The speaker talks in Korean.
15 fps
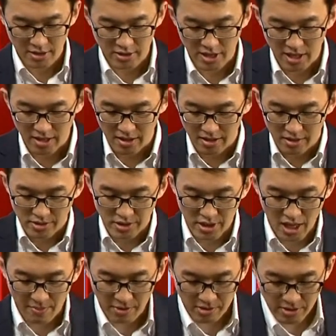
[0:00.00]
자,
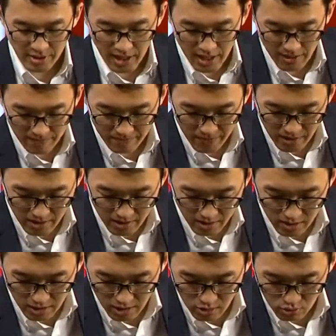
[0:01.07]
스타벅스가
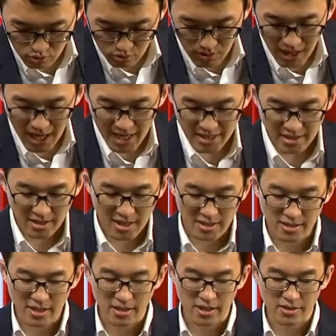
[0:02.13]
이 두 아시아
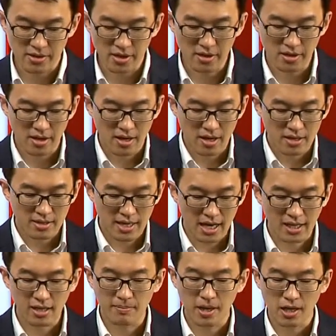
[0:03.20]
시장에서
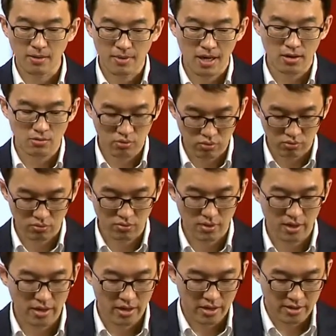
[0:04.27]
자리매김한 후
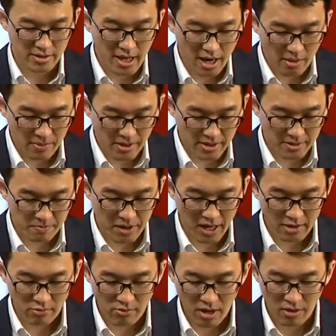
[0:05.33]
스타벅스 b u
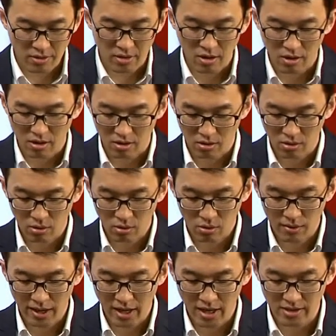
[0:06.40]
c k s spread throughout a
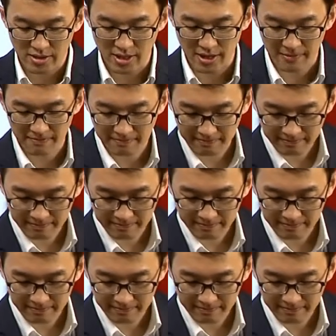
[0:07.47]
whole Asia.